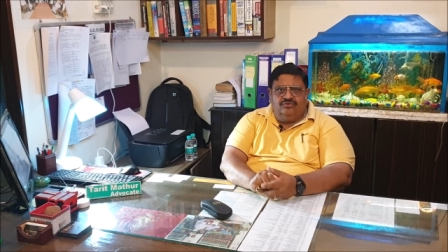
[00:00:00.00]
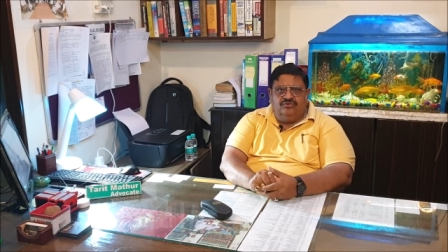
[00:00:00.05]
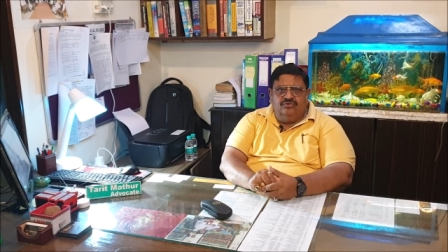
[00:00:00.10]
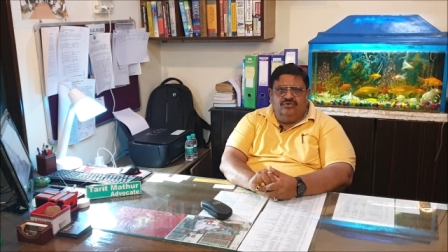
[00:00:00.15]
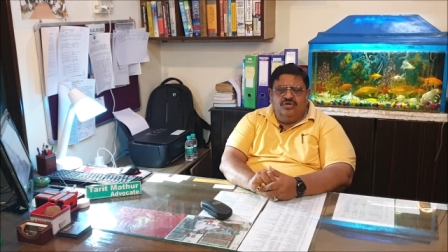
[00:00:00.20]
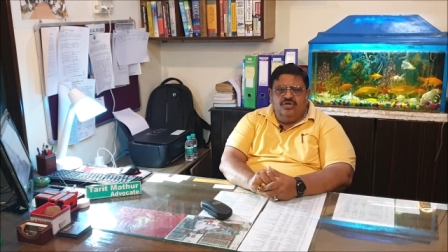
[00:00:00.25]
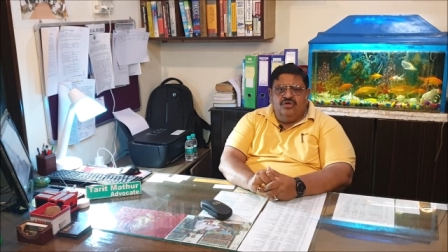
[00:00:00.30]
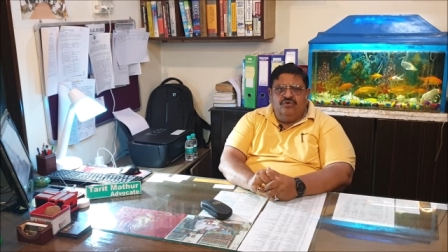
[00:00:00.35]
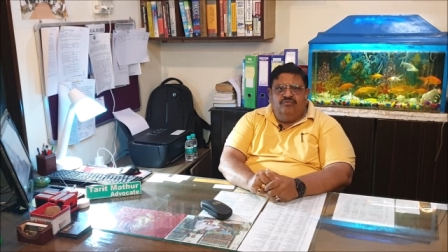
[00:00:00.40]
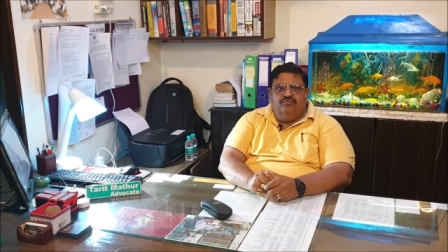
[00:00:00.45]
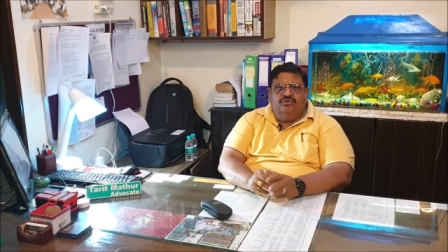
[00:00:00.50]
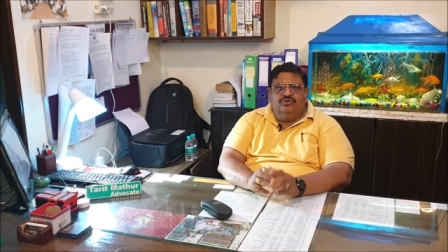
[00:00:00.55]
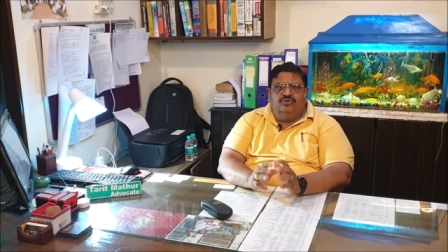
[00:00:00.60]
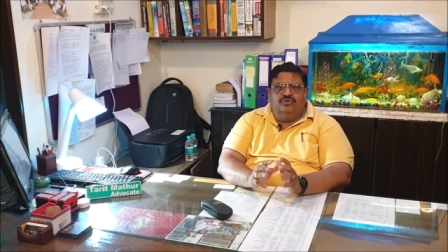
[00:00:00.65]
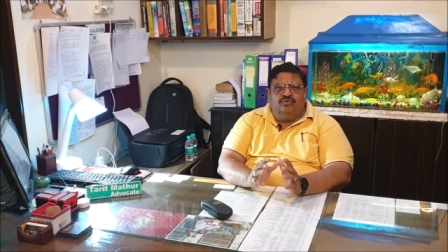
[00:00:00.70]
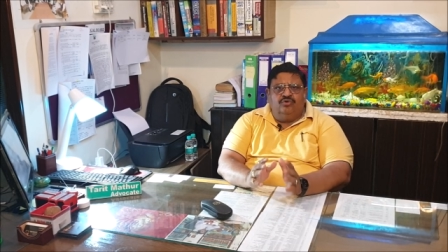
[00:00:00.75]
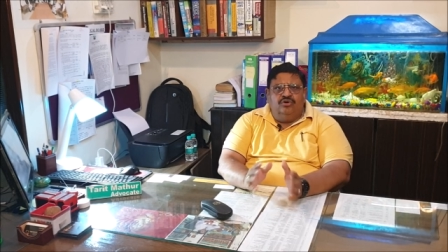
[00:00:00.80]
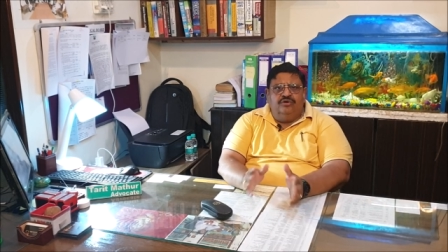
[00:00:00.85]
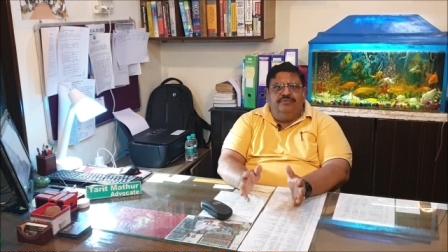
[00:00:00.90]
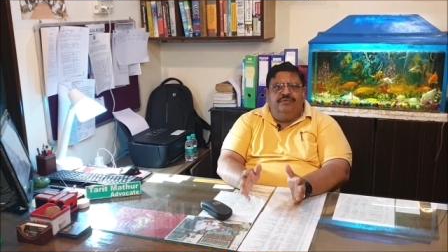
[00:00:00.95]
दूँ वो
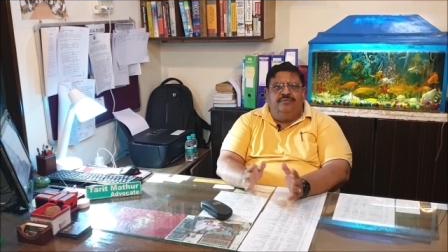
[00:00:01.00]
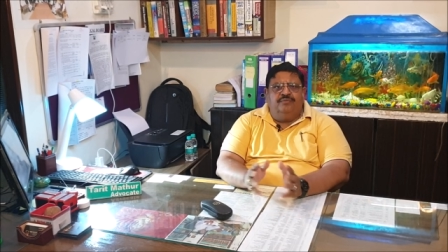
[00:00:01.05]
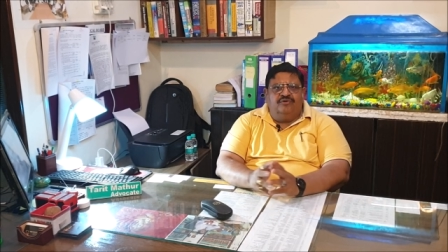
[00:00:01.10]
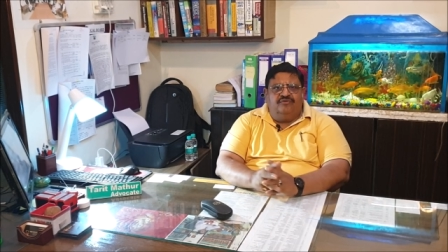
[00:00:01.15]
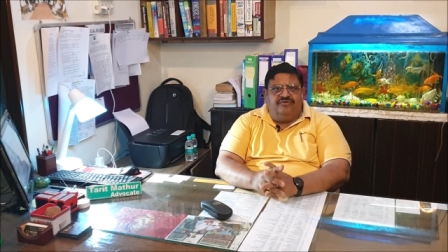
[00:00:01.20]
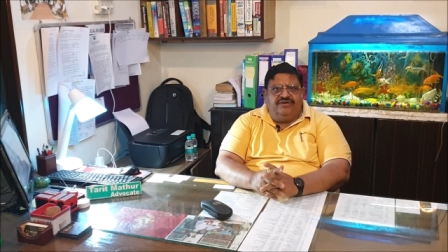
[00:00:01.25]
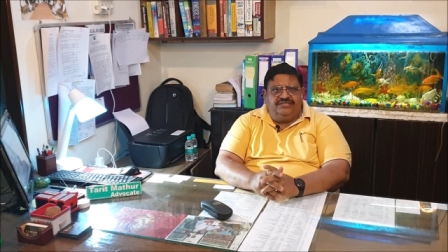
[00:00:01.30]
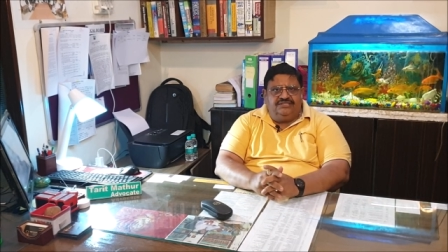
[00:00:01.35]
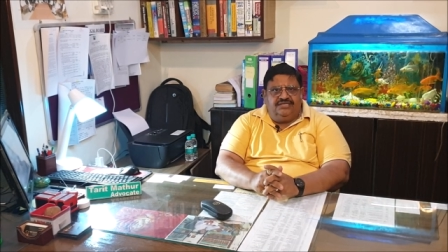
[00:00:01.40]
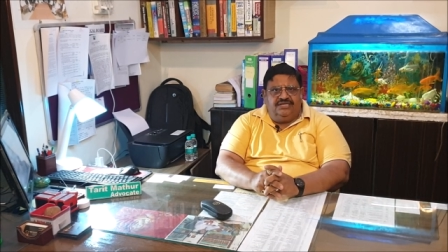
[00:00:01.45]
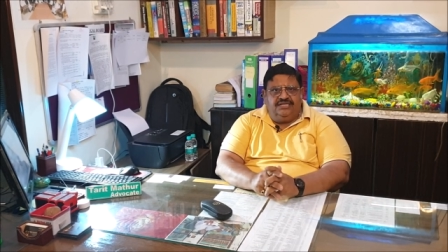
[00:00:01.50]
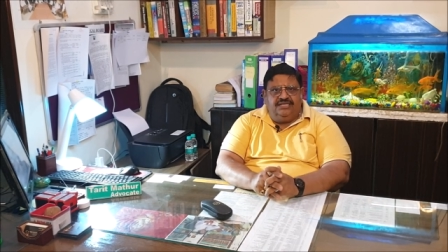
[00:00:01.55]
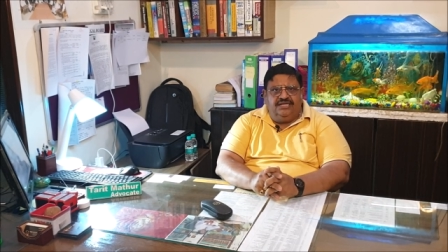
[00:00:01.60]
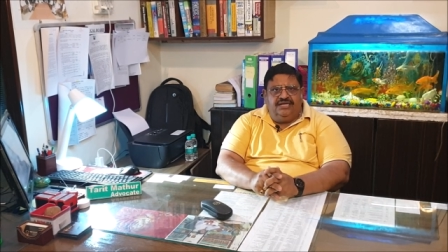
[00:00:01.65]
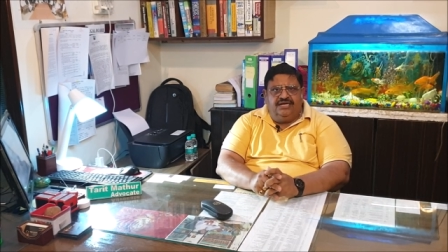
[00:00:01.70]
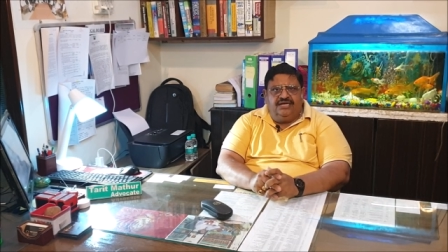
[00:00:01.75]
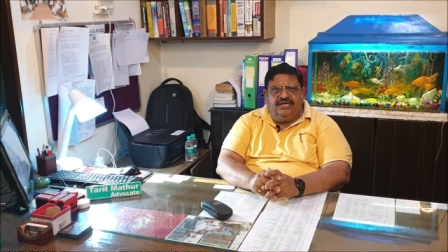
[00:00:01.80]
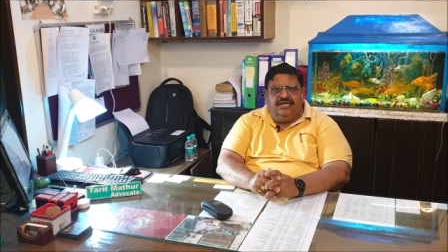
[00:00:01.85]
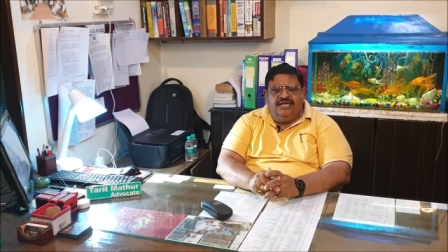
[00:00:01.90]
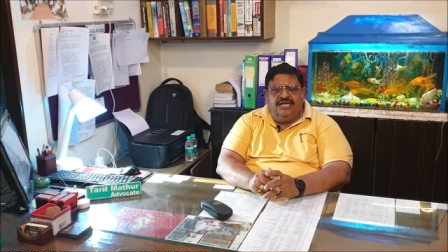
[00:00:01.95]
तो कोई भी प्रोफेशनल
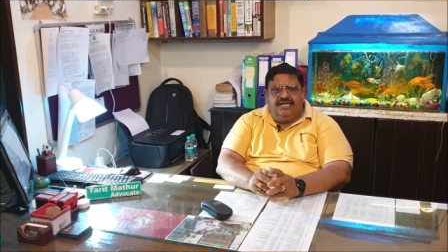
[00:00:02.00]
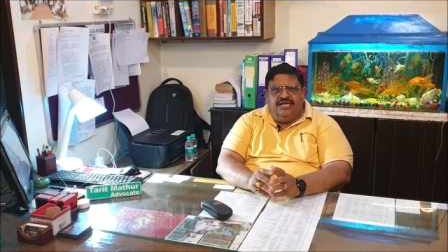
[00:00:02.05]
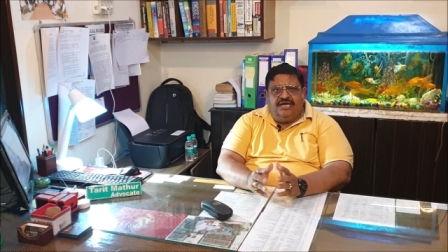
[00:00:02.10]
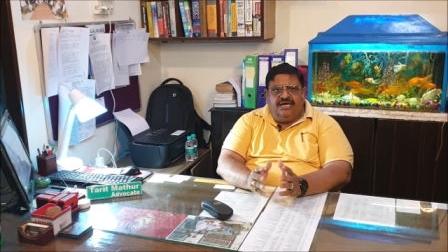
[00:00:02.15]
देगा